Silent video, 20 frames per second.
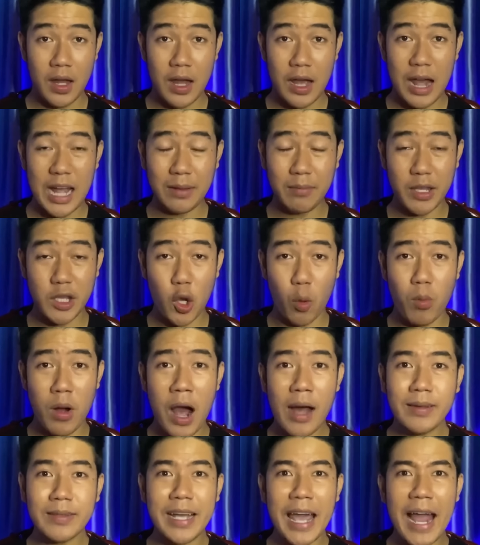anh mới dùng
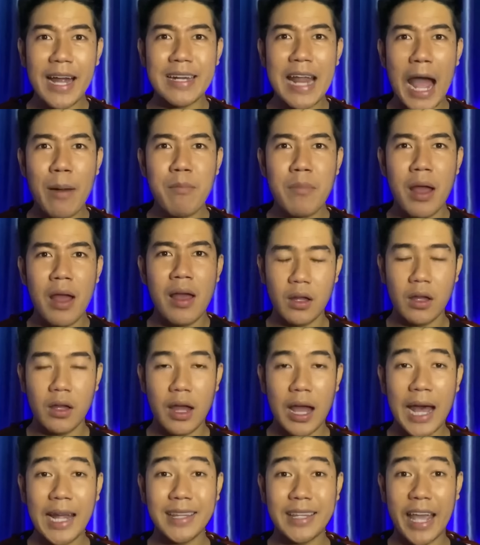hết can đảm
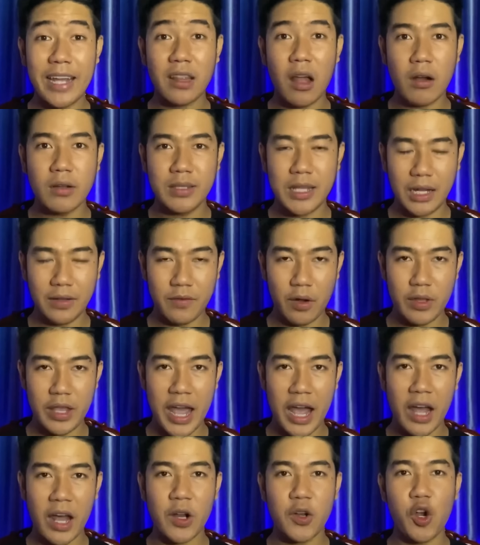anh chạy thật nhanh vào
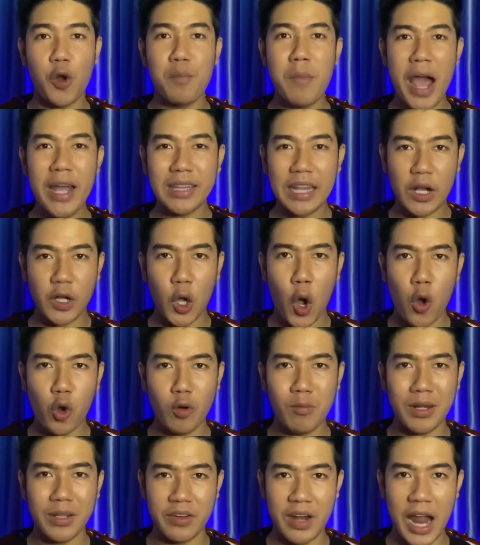nhà rồi bế thằng con
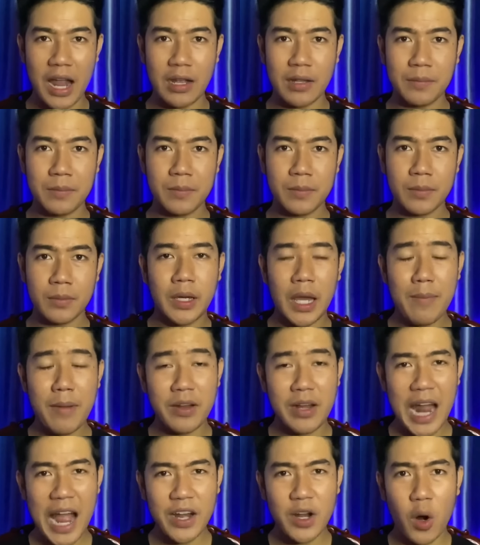của mình ra khi mà
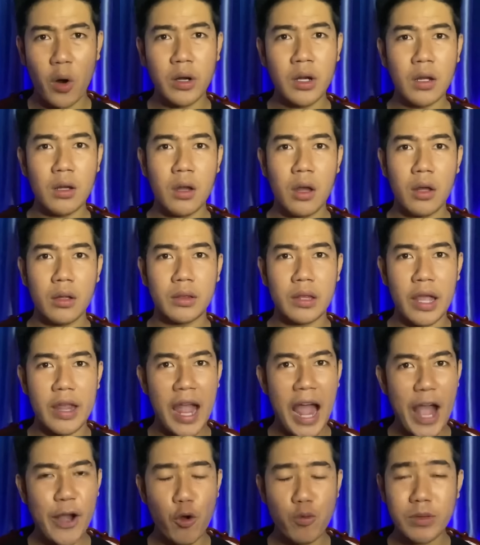ra rồi đó thì
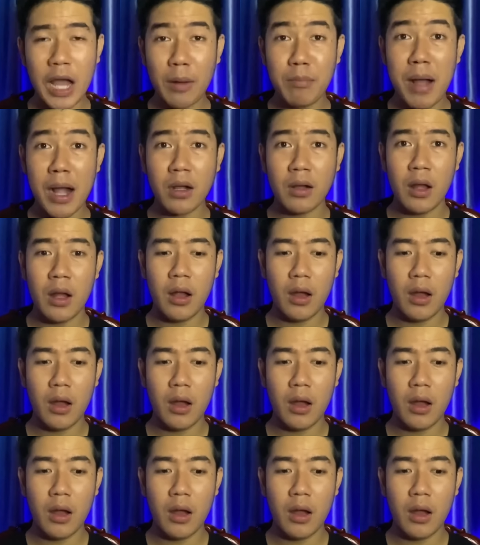ai cũng thắc mắc